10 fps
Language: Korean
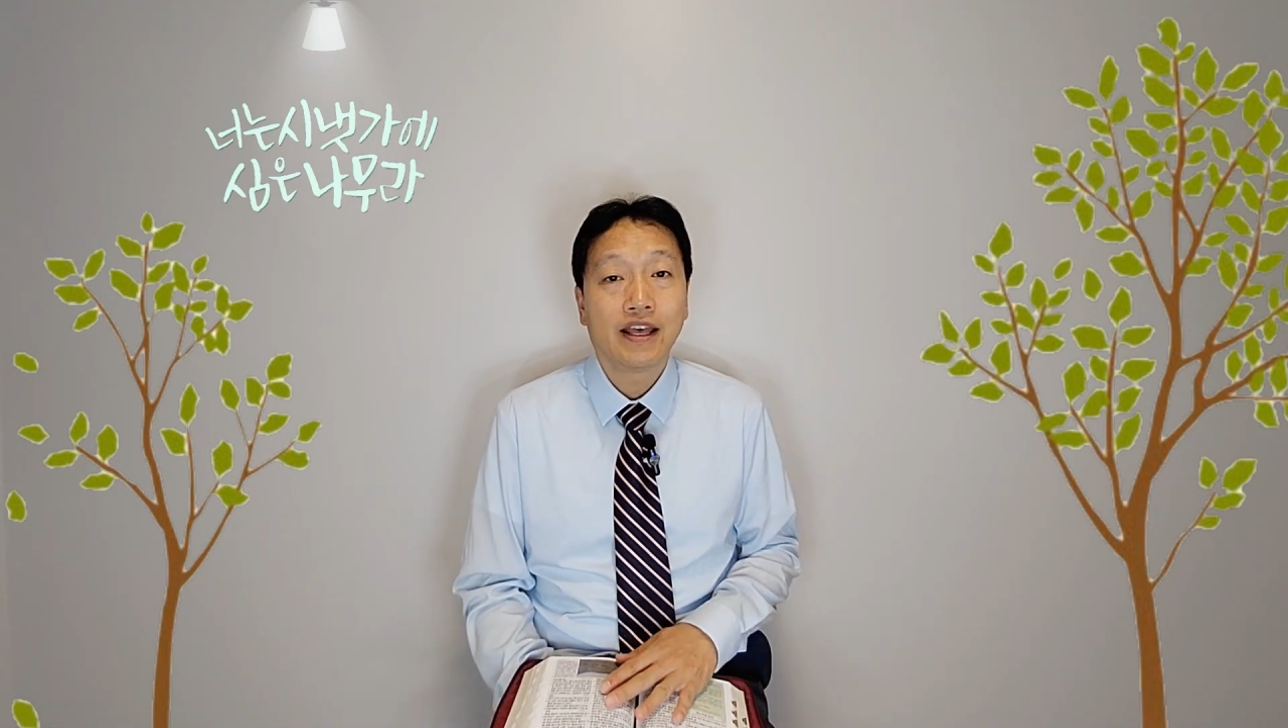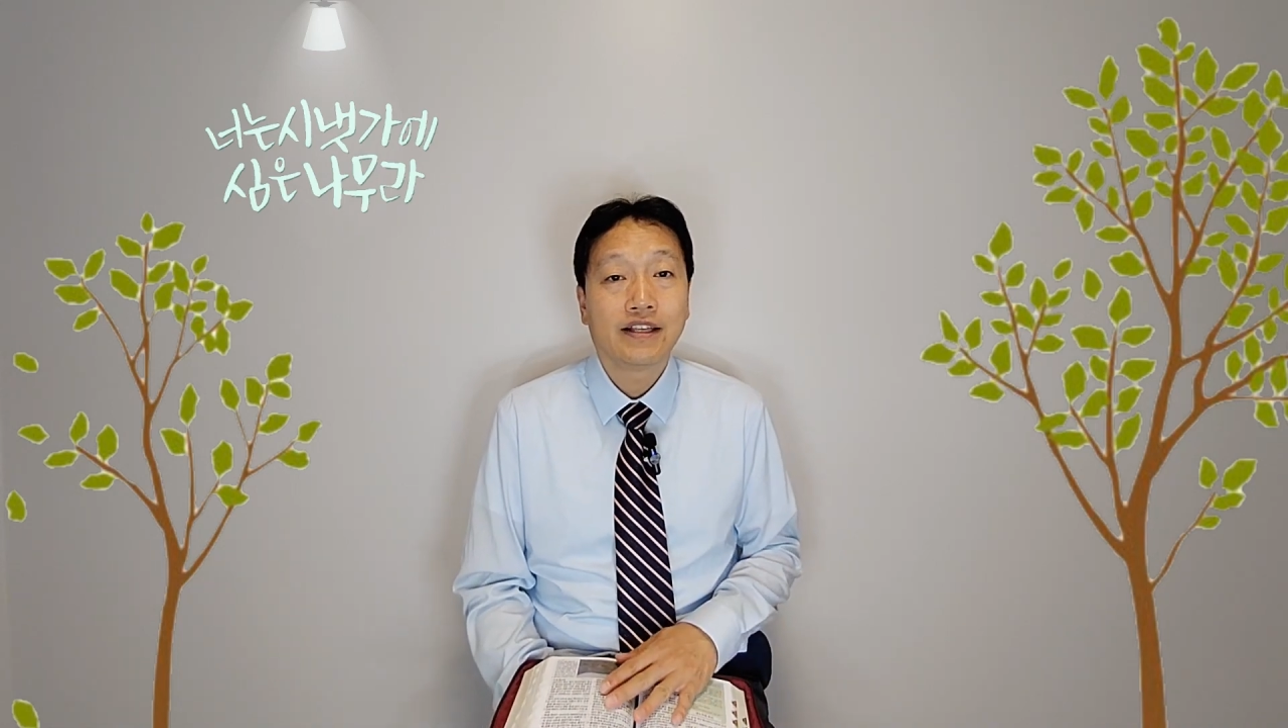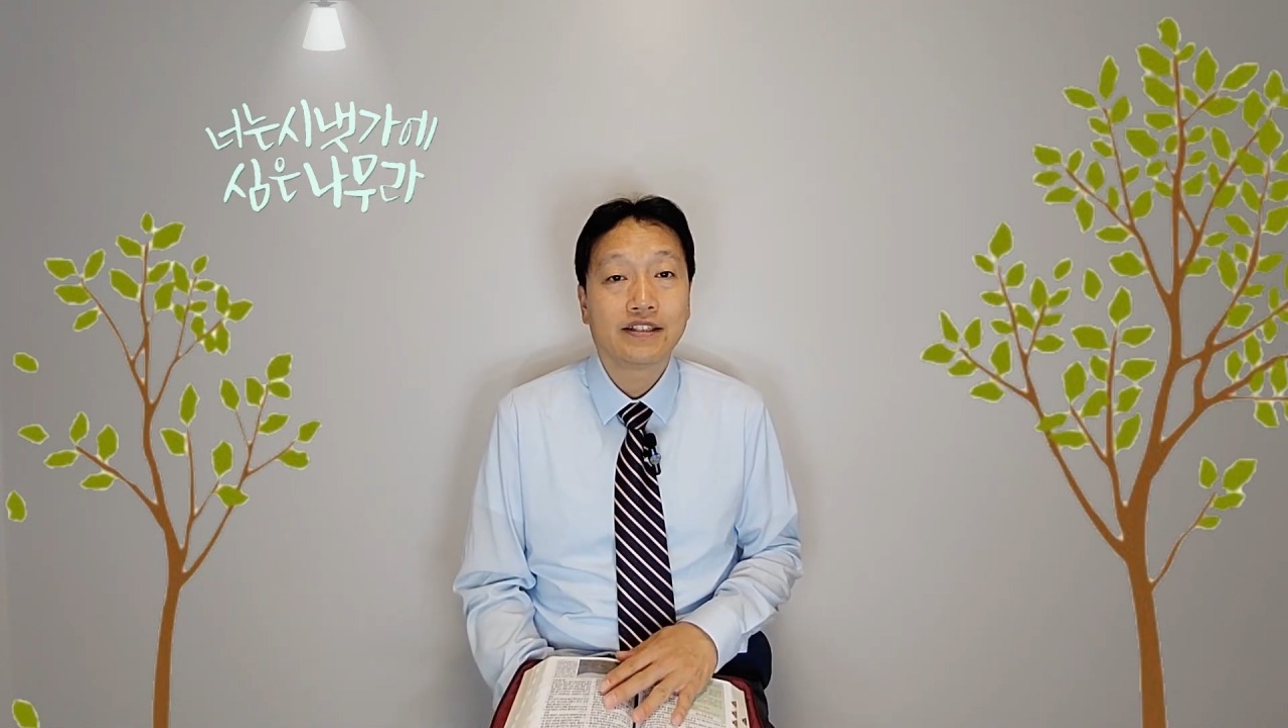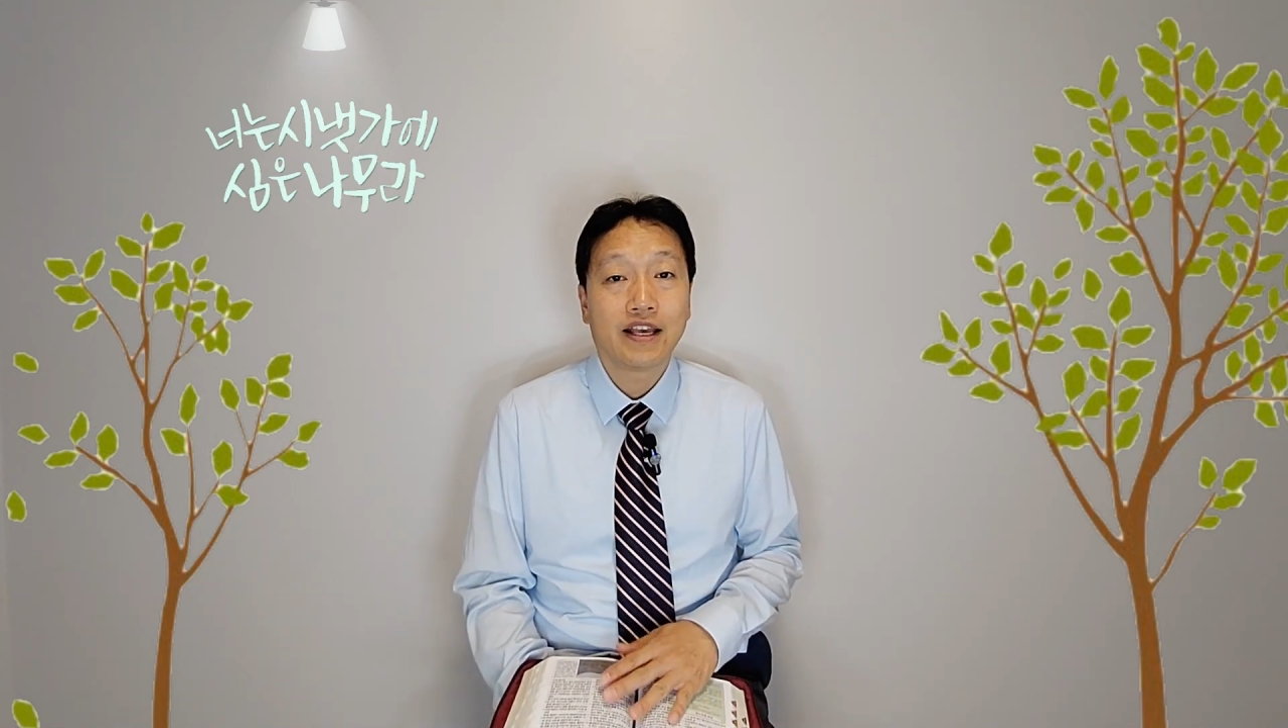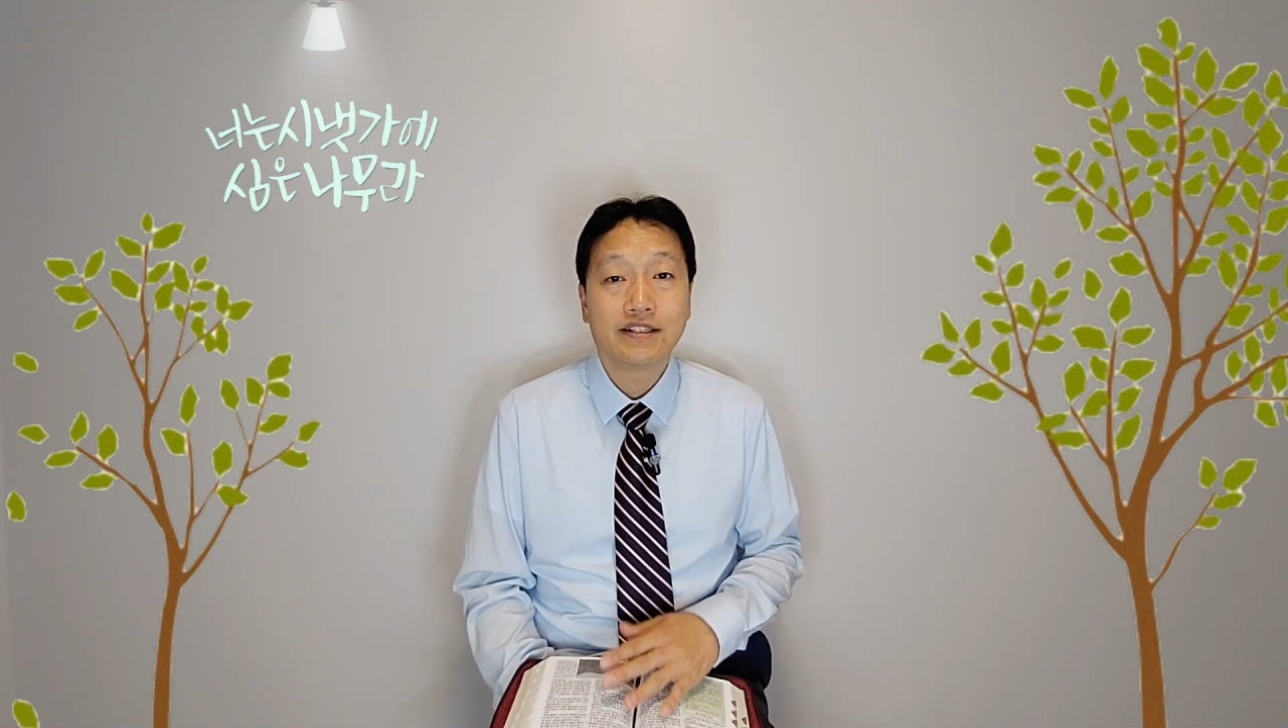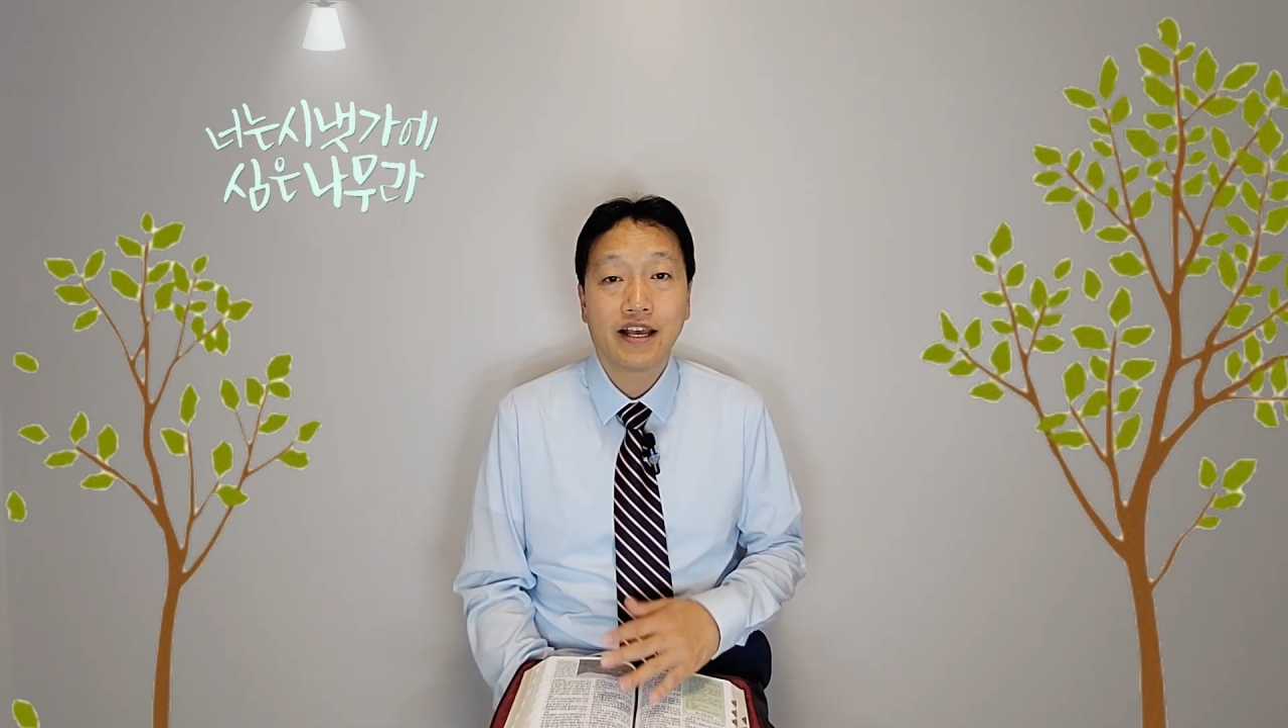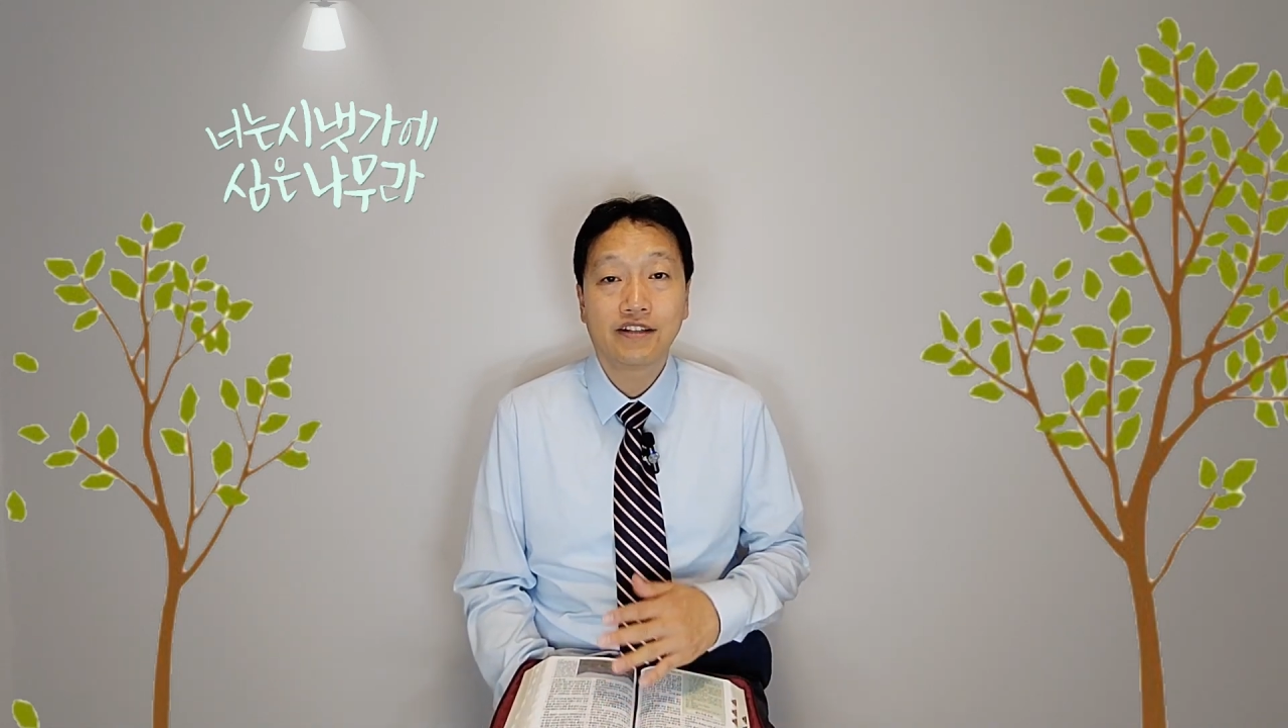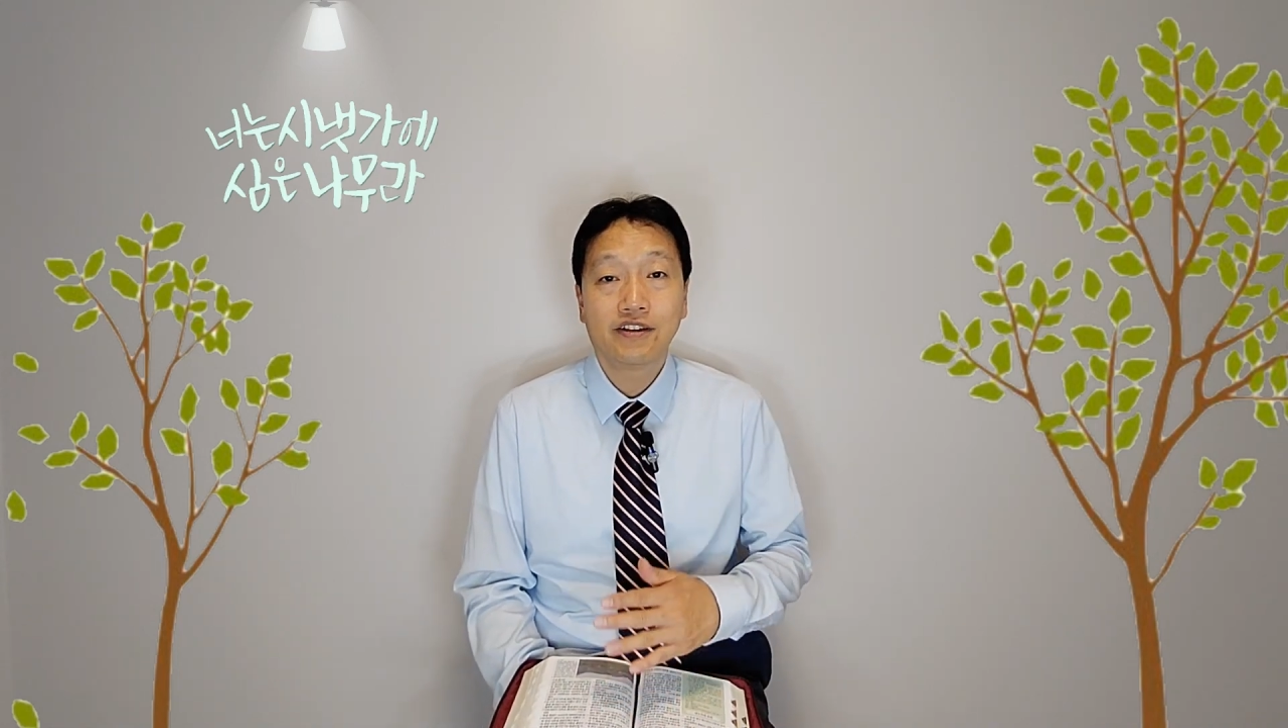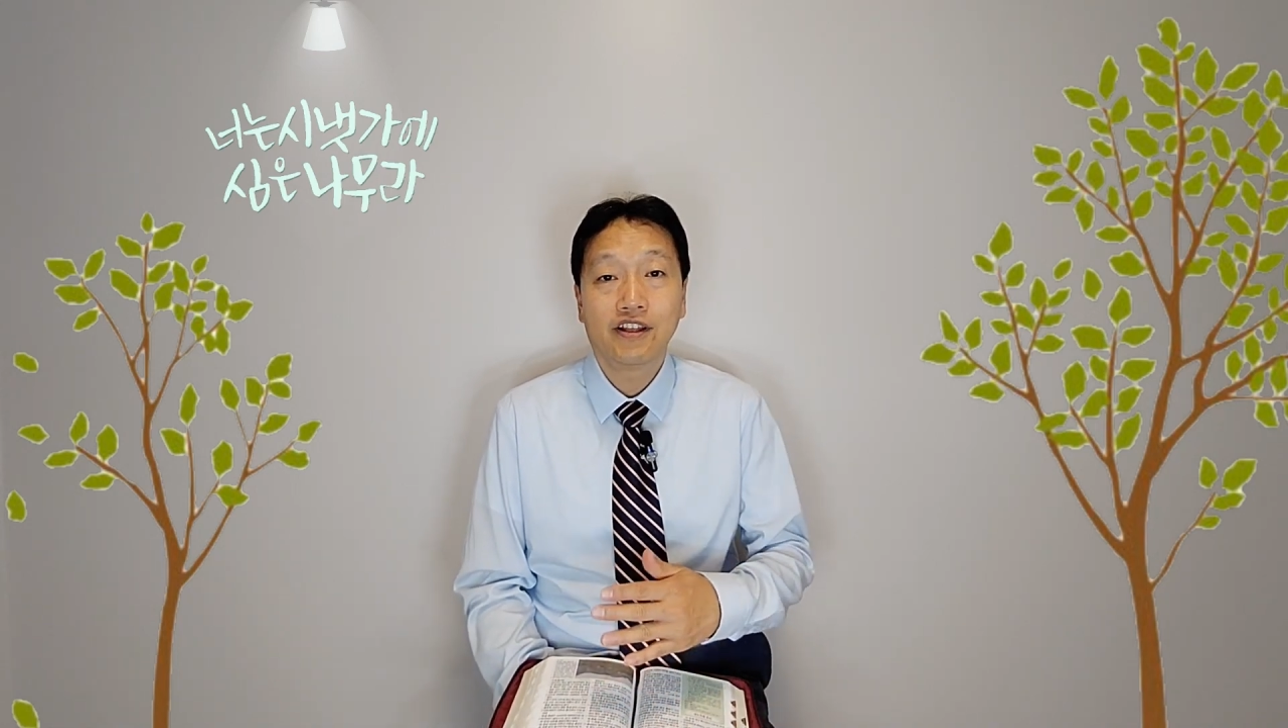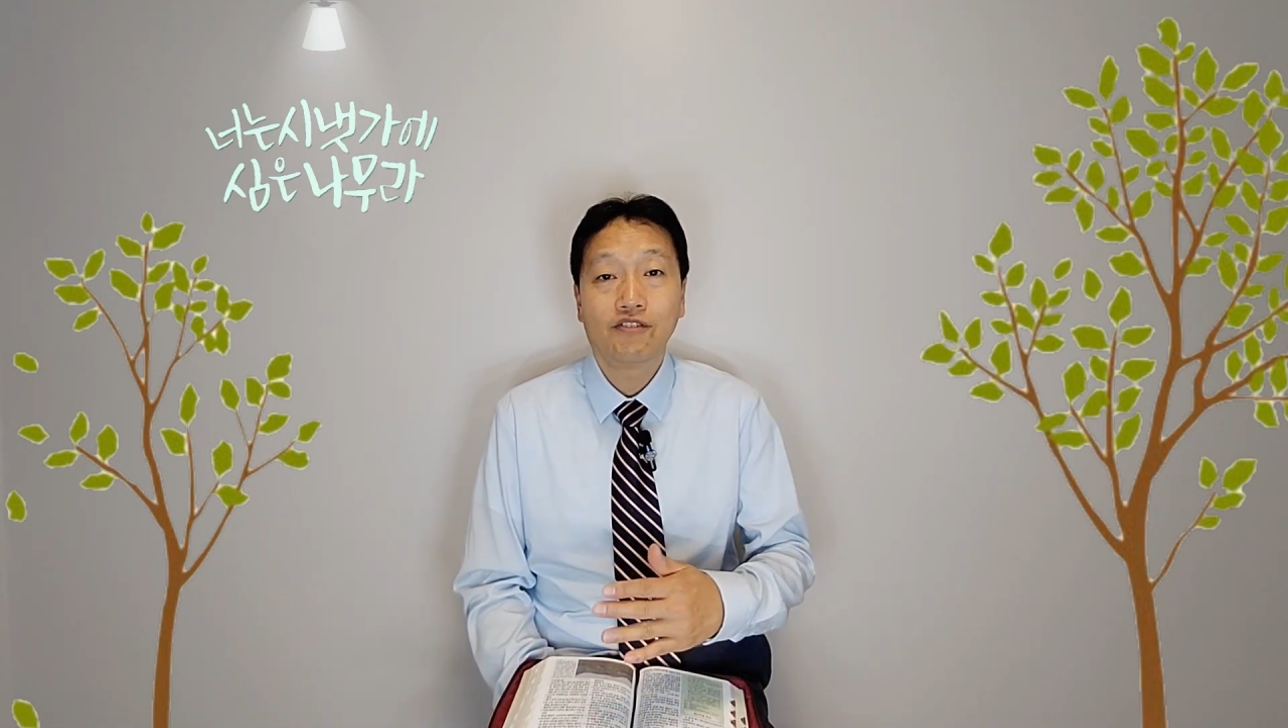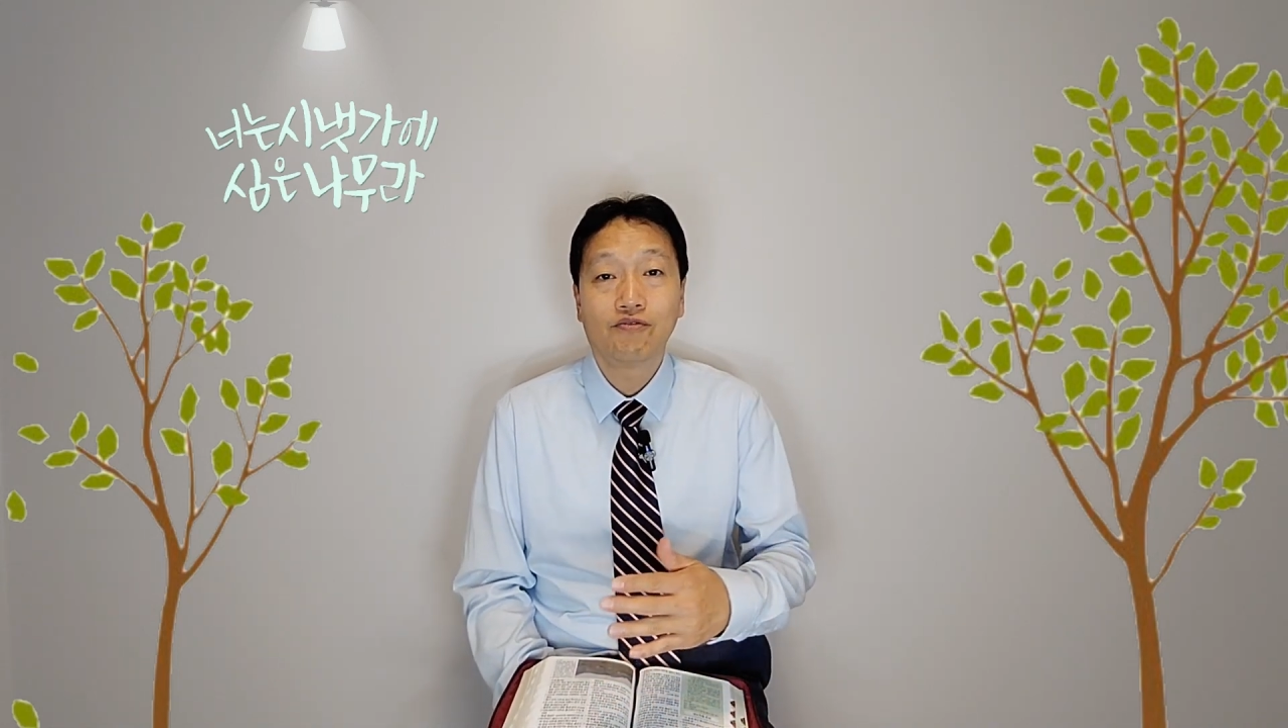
제자들이